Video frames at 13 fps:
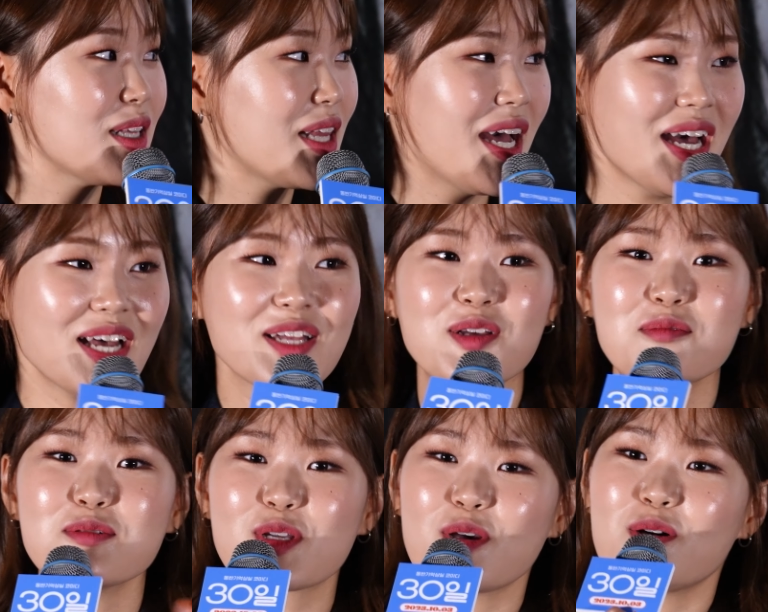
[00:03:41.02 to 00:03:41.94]
다
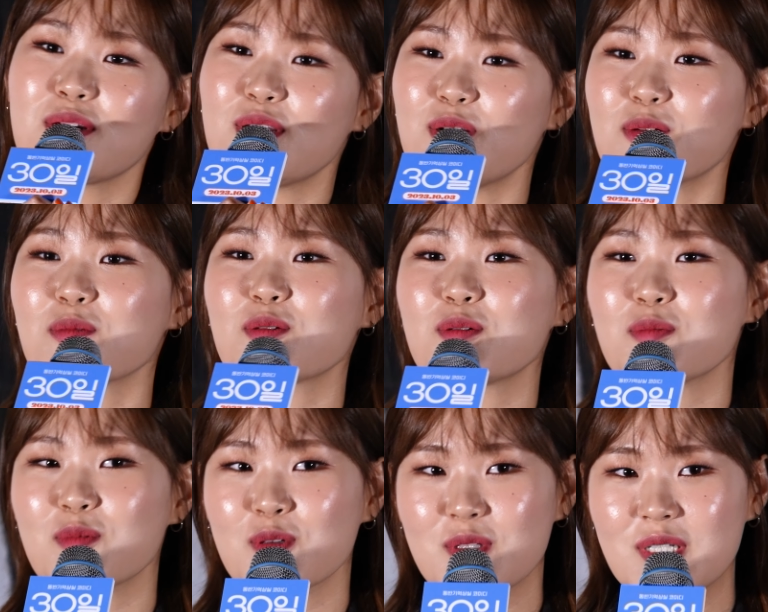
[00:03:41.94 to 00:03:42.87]
너무
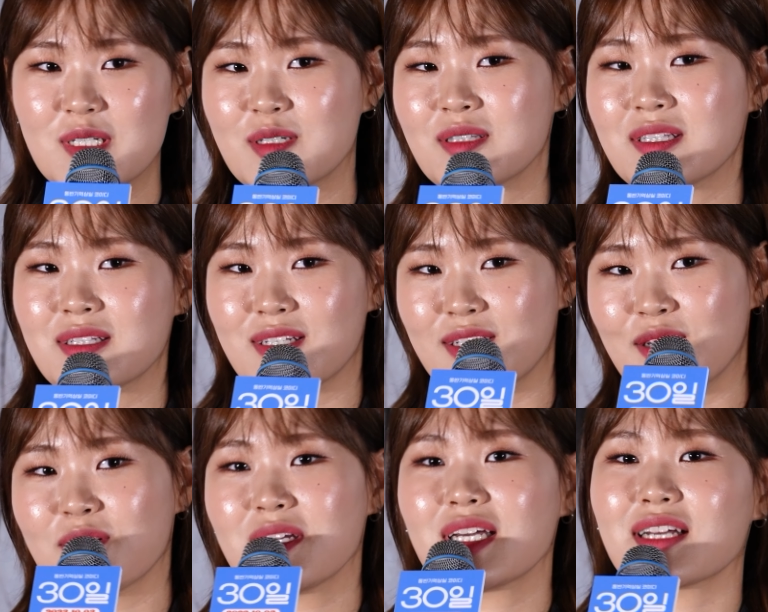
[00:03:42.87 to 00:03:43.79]
경이롭고 모든
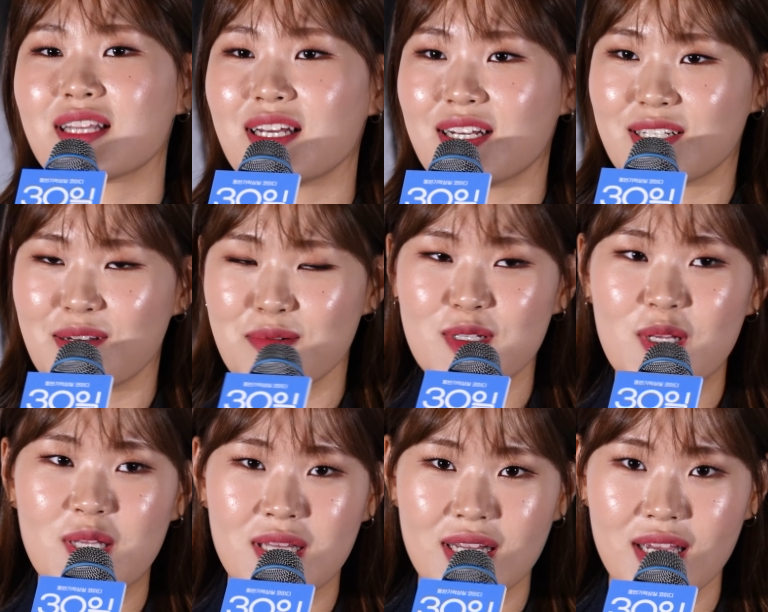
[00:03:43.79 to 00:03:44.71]
연기가 다
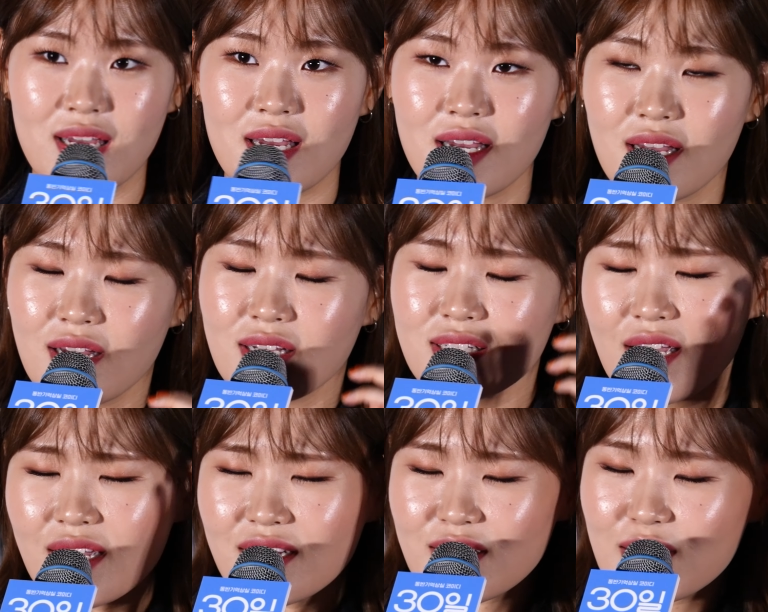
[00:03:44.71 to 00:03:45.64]
재밌었는데
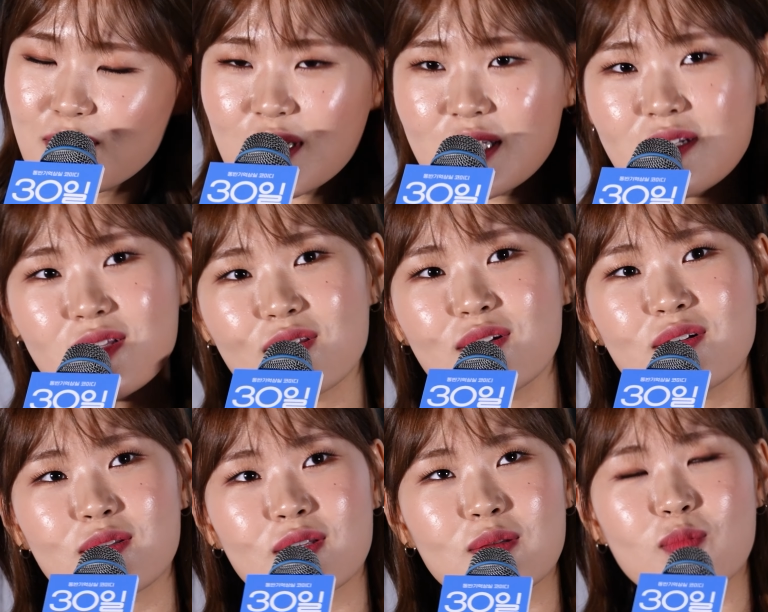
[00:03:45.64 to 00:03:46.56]
제일
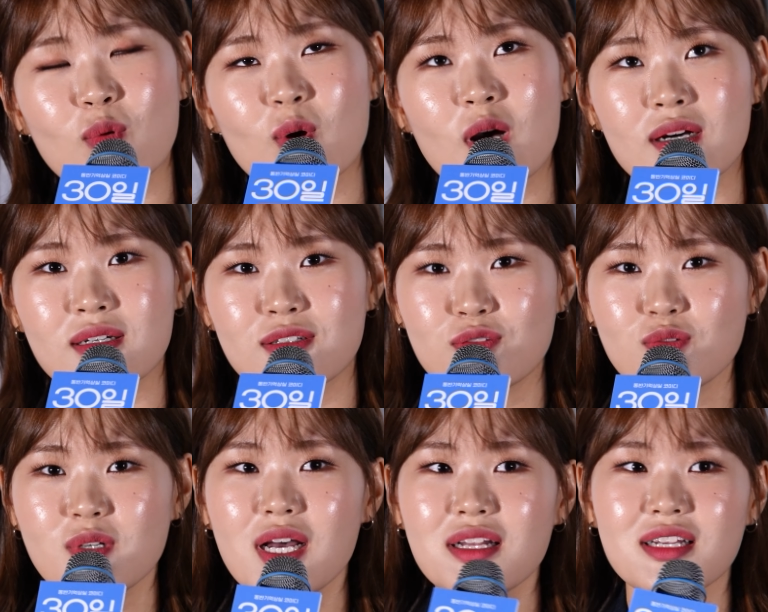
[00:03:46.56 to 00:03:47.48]
재밌었던 뭔가 그
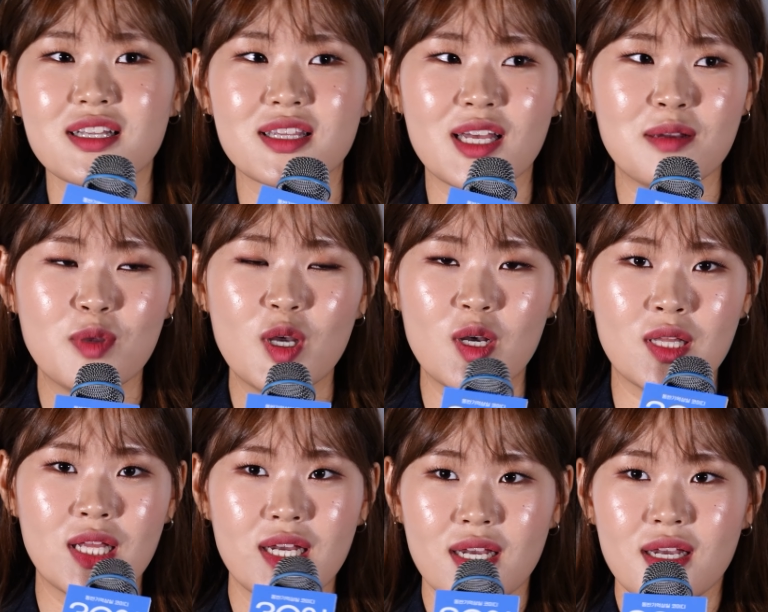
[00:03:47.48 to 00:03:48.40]
순간이
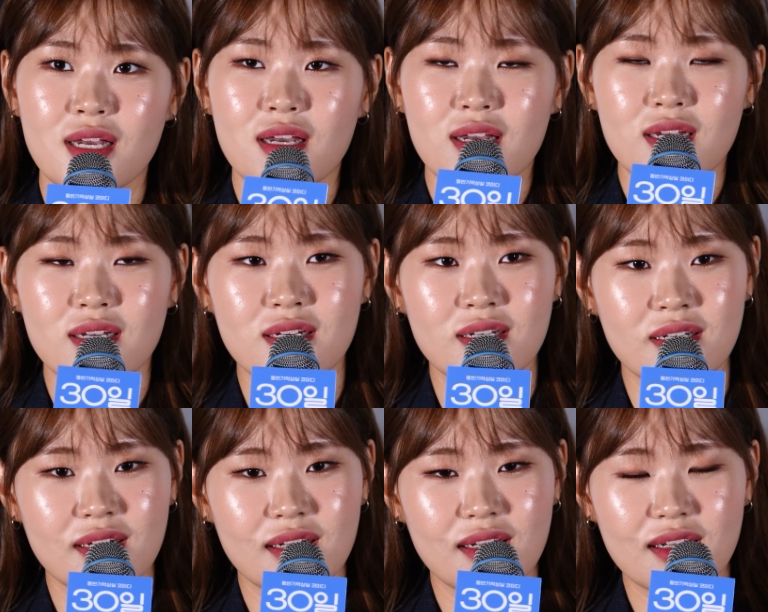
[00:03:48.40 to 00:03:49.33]
있다면
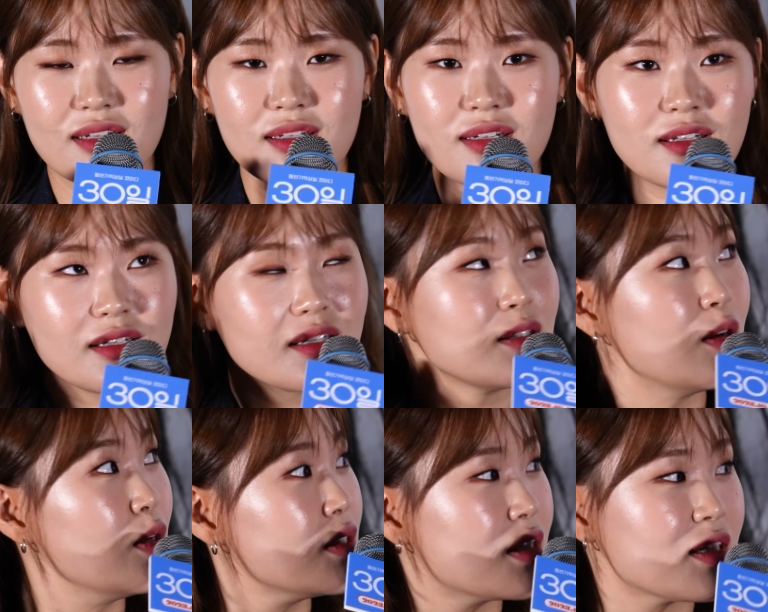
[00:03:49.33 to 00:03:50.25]
그, 그
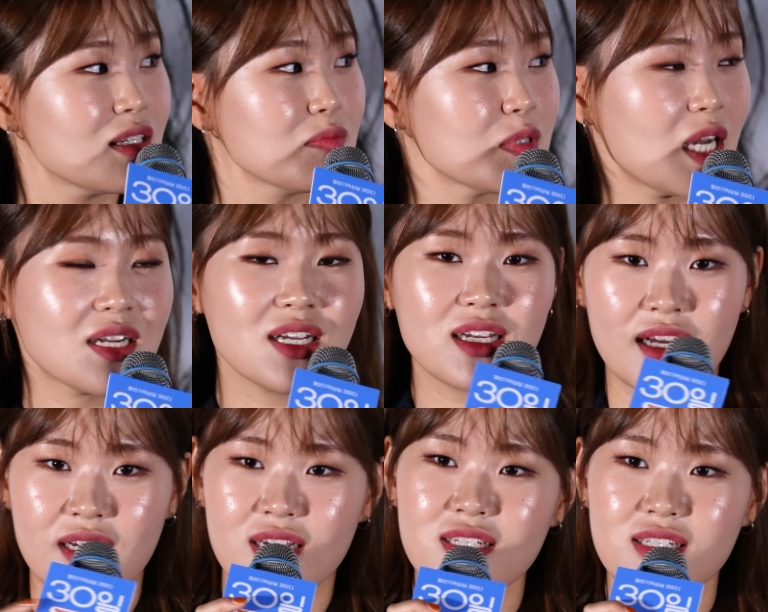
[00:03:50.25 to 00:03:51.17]
지금 자리엔
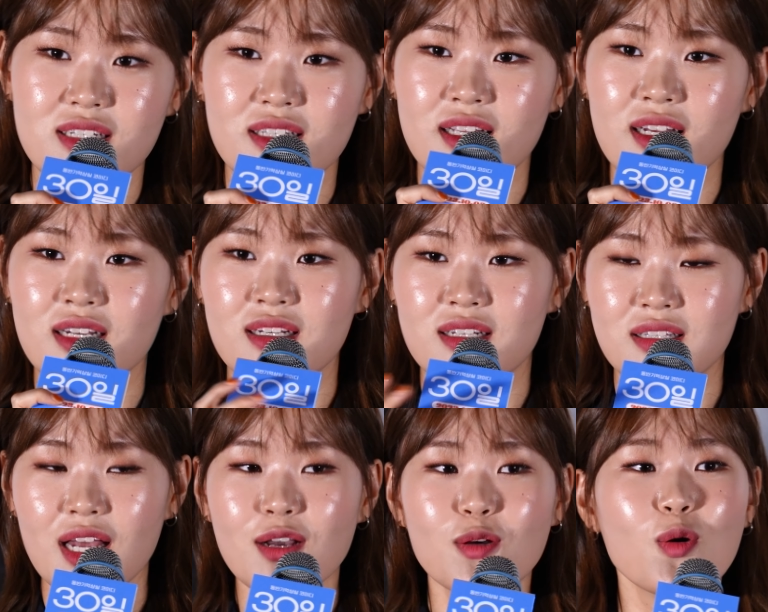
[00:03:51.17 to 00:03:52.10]
안 계시는데 그
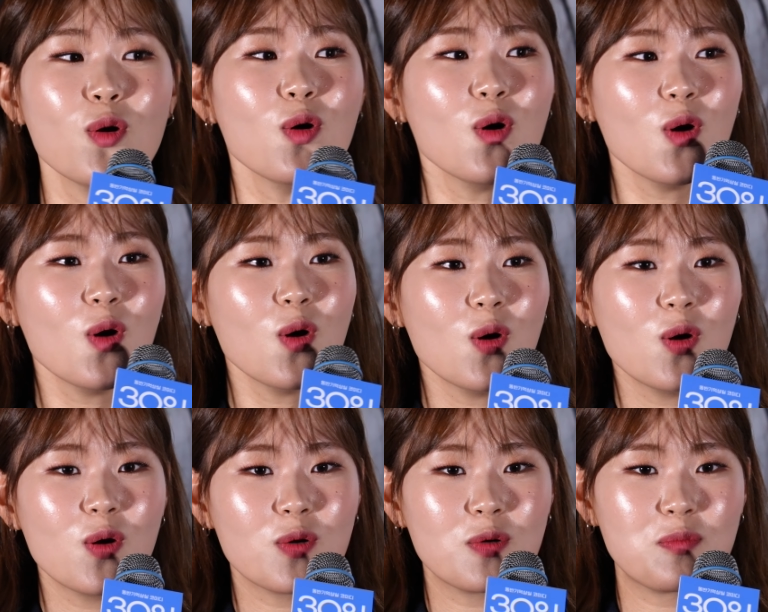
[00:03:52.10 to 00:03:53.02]

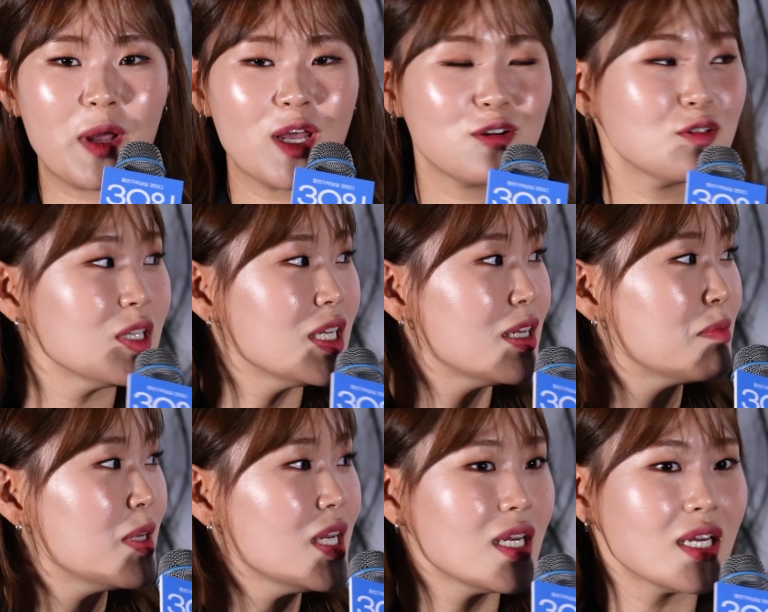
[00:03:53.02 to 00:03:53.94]
타코
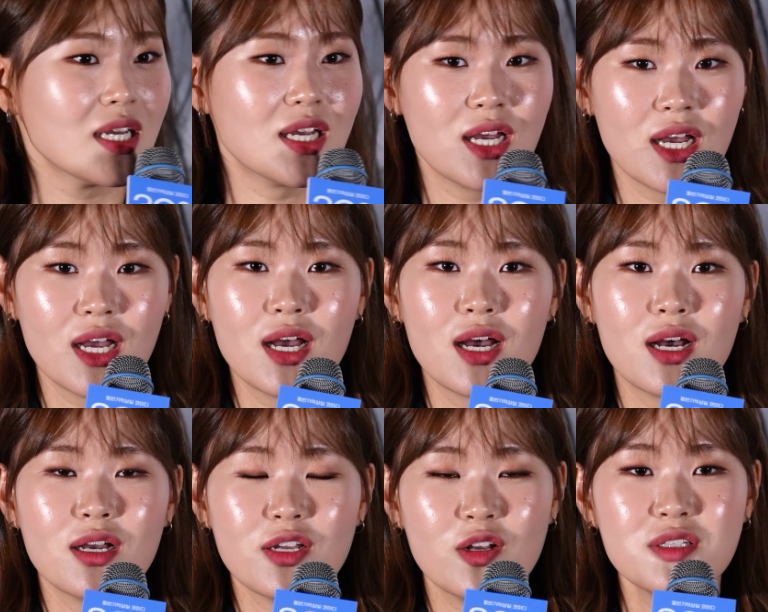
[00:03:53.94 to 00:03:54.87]
배우님이
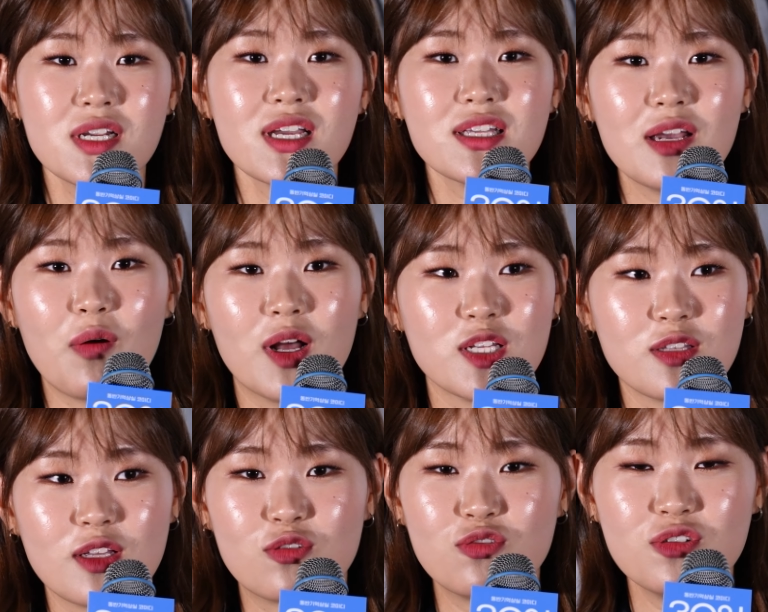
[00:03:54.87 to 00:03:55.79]
현장에 딱
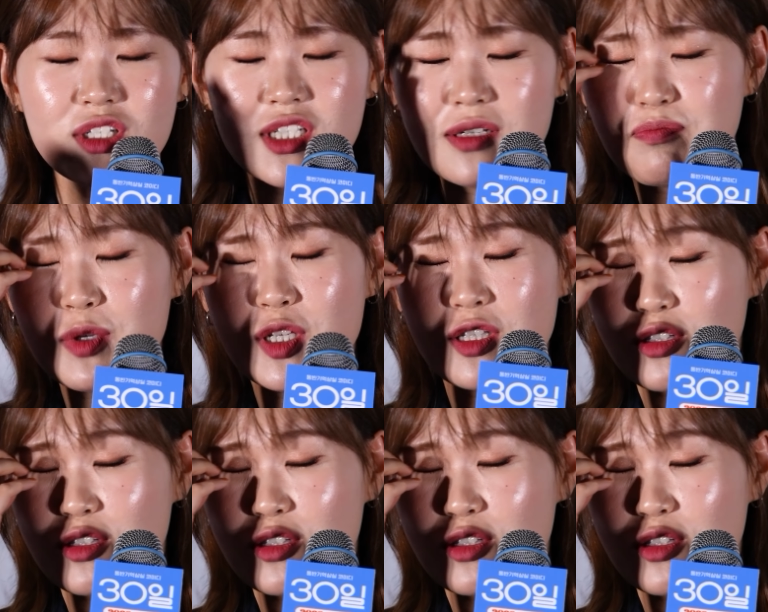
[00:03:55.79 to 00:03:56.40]
왔는데 눈 시빛